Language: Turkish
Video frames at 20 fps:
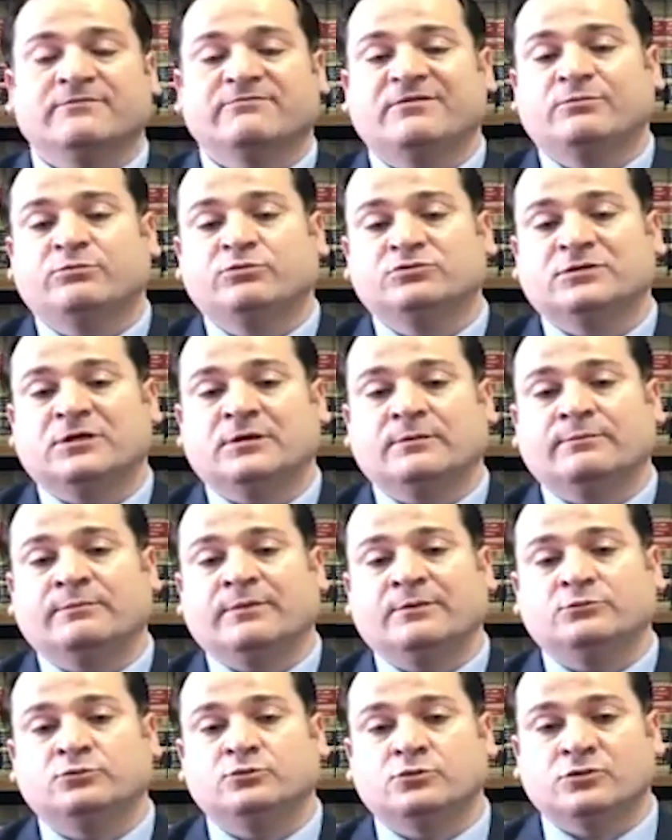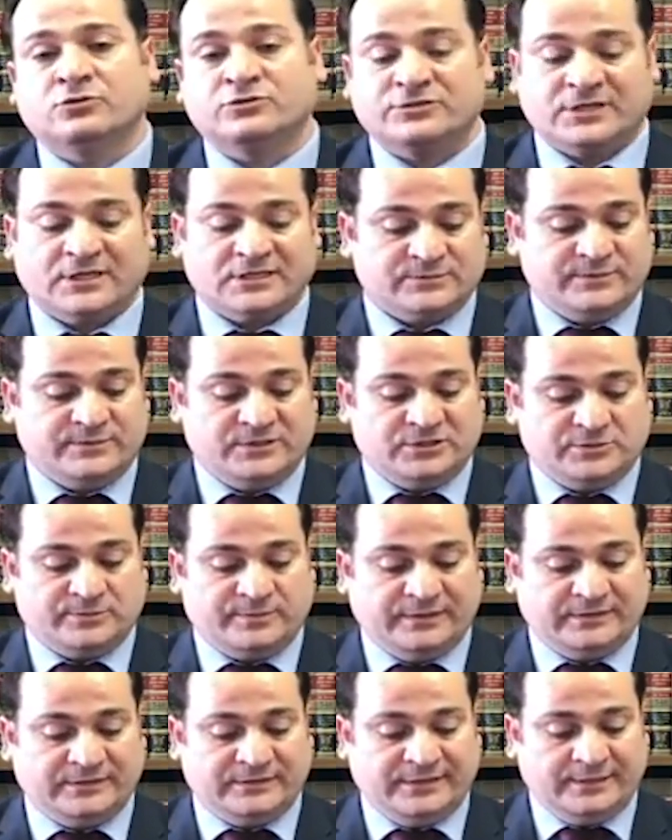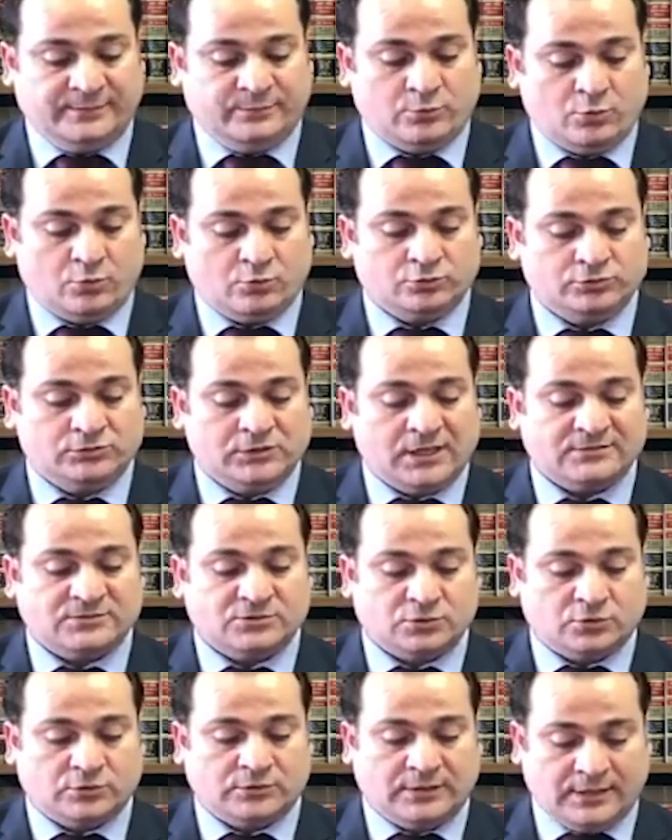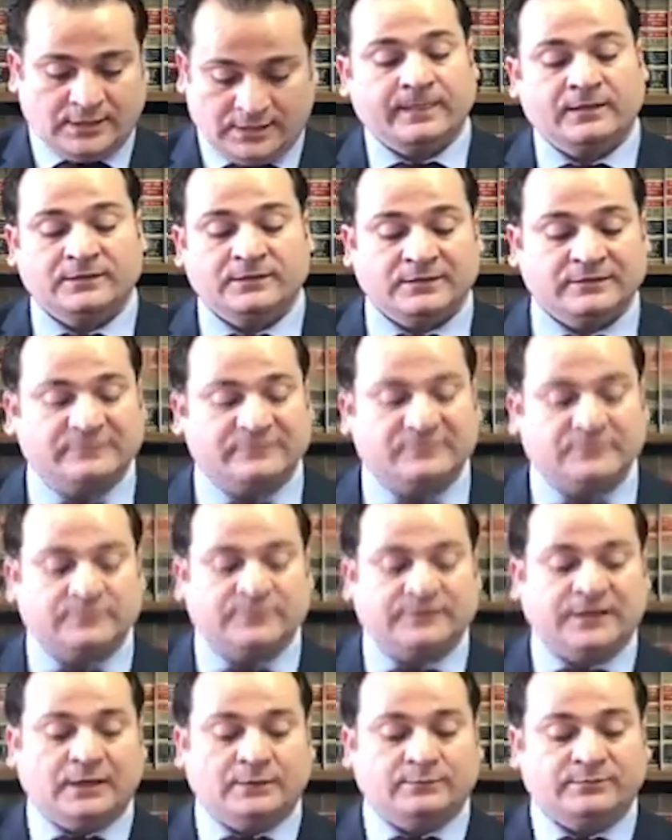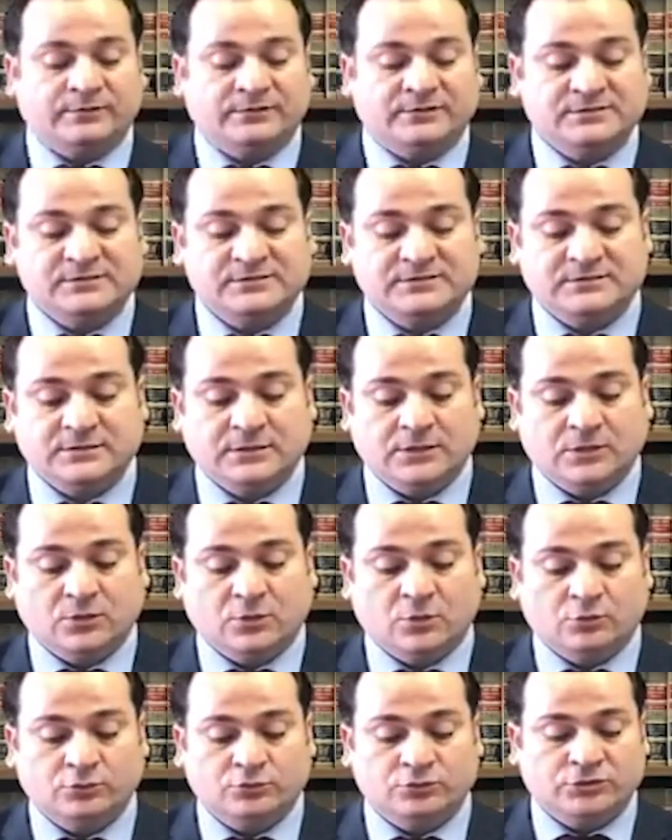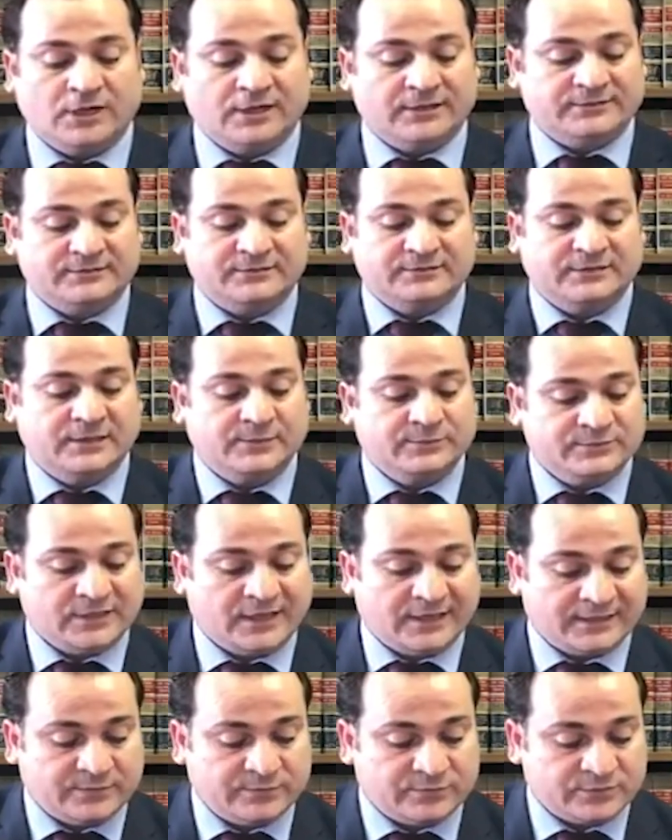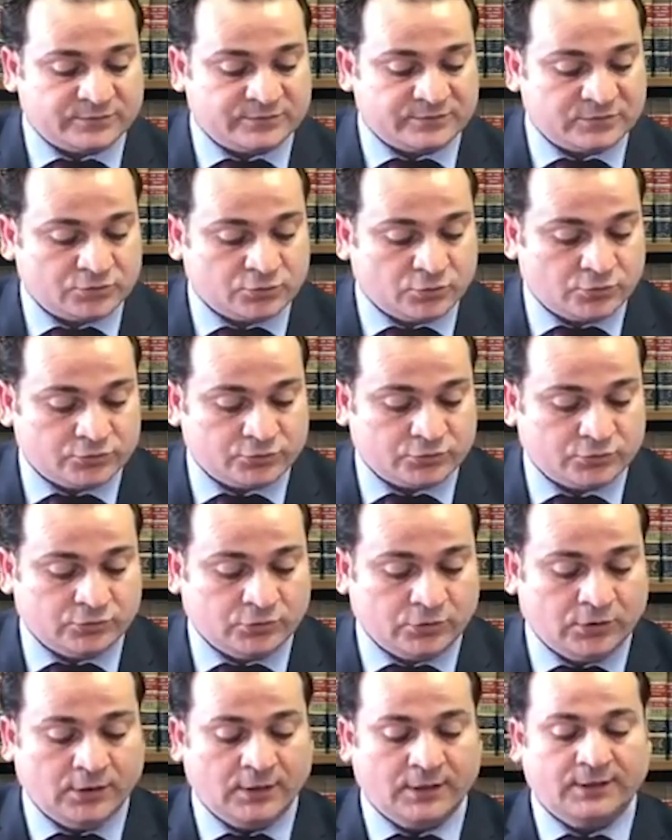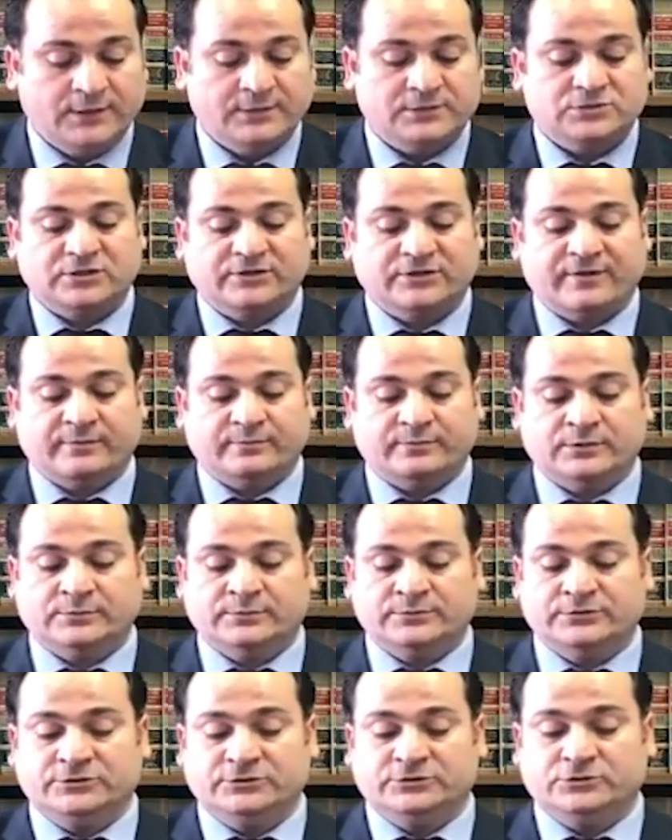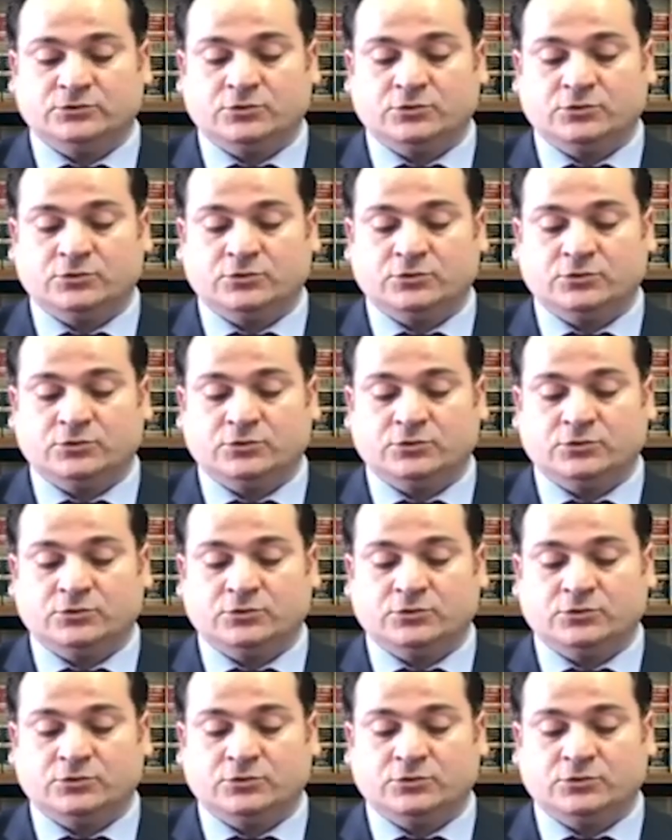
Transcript: ve burada memnun olacağınız bir iş belirleyip ondan sonra yatırımı yapmanız olacaktır deyip takipçimizin sorusunu cevaplamış